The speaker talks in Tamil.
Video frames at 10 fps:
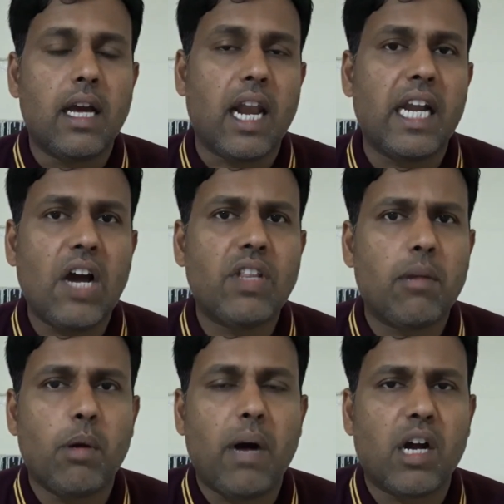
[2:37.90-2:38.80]
ரெண்டாவது
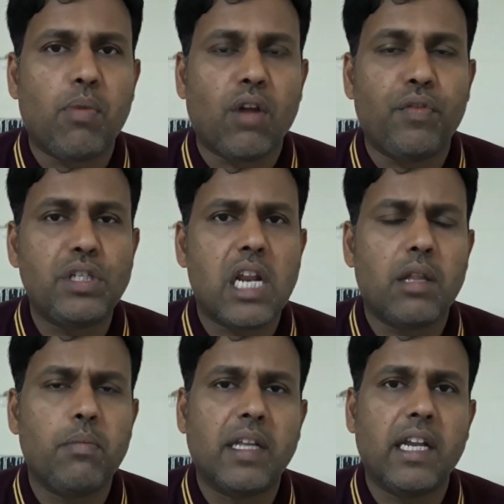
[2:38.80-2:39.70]
நம்ம பார்க்க போகிற ஃபீச்சர்
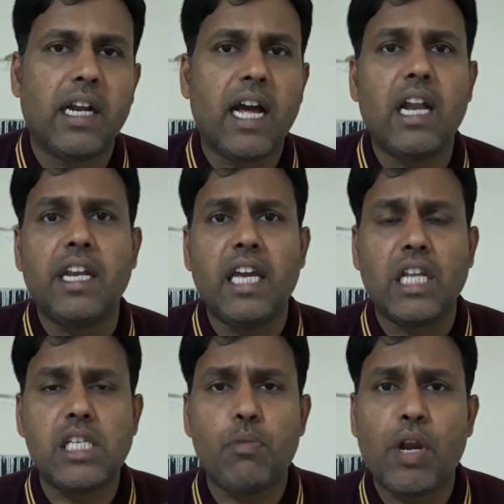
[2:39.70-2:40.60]
அதுவும் பார்த்தீங்கன்னா நீங்கள்
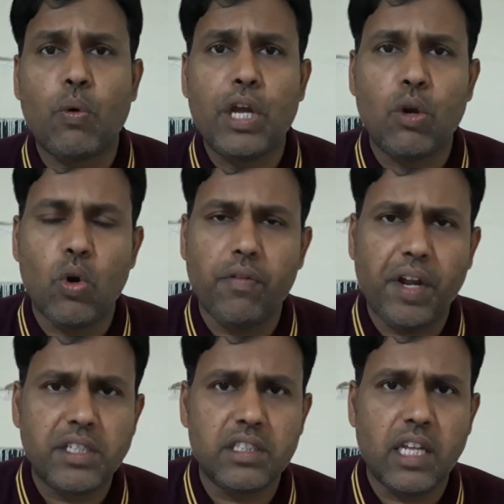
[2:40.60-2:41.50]
ரிசீவ் பண்ணக்கூடிய
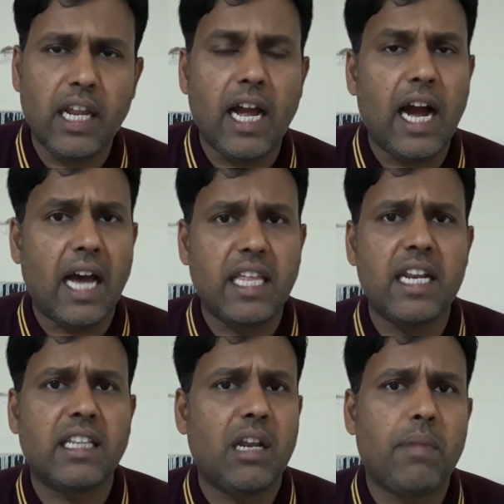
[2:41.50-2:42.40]
நோட்டிஃபிகேஷன் சரி அதே
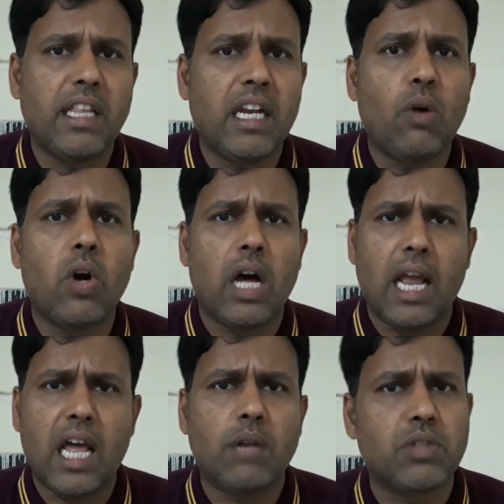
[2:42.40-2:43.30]
நேரத்தில் பார்த்தீங்கன்னா உங்கள்
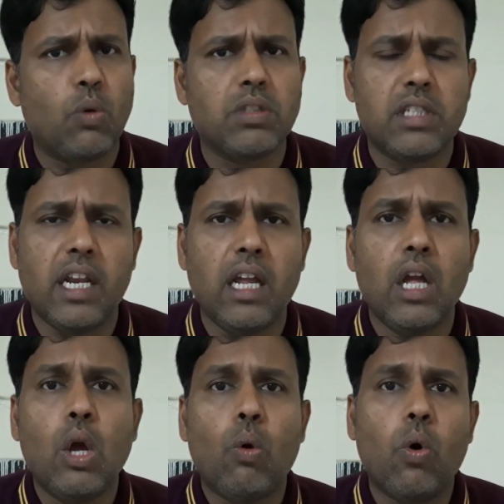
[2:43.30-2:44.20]
அலாரம் சவுண்டும் சரி
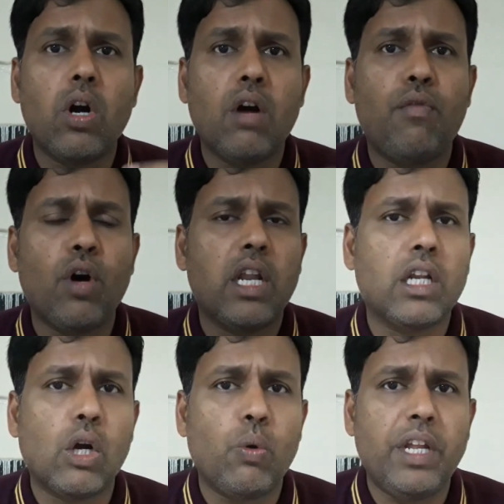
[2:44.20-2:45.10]
உங்கள் ஃபோனில்
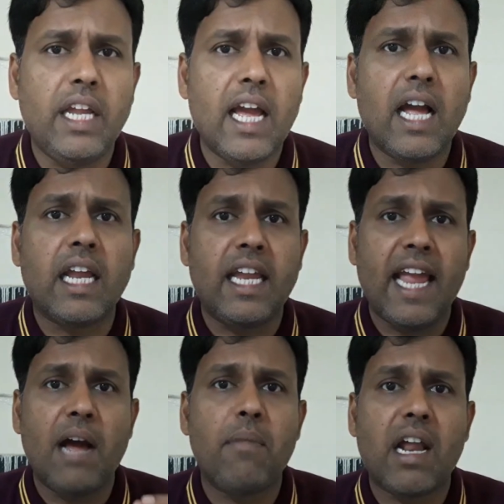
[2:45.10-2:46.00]
இருக்கக்கூடிய
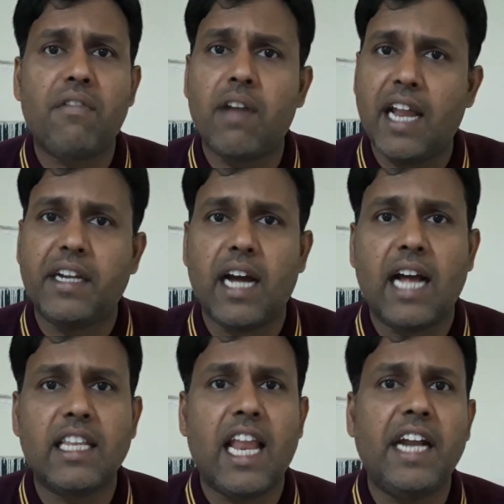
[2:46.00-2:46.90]
கேமரா லைட்
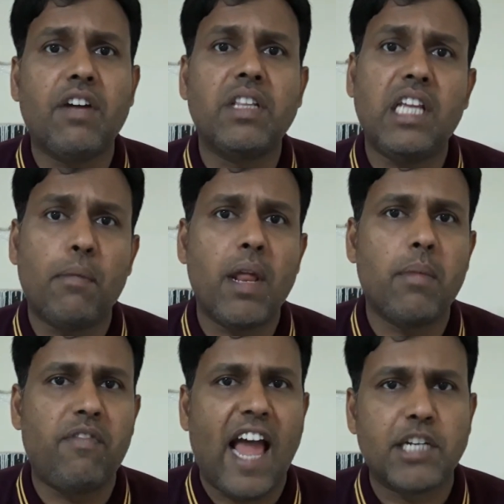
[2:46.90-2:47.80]
அந்த லைட்டை வந்து எப்படி
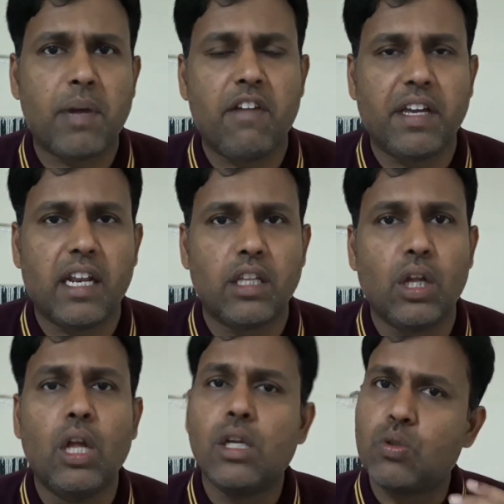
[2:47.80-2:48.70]
நம்ம ஃப்ளாஷ் பண்ண வைக்கிறது
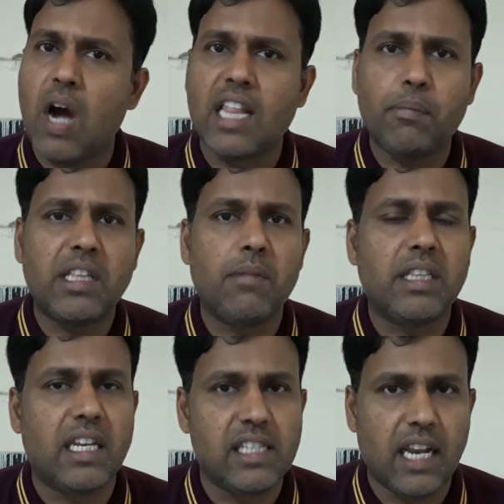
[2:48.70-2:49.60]
ஸோ அதை பற்றி நம்ம
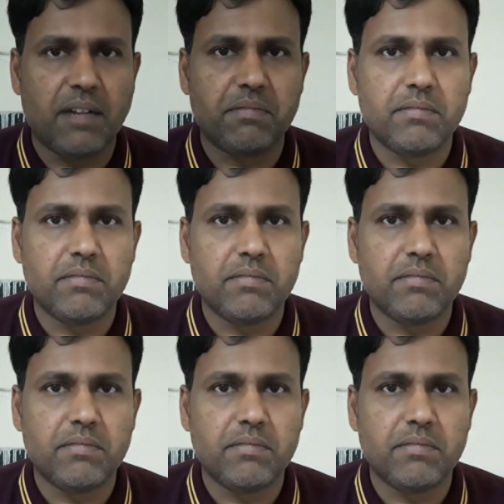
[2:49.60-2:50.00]
தெரிஞ்சுக்கலாம்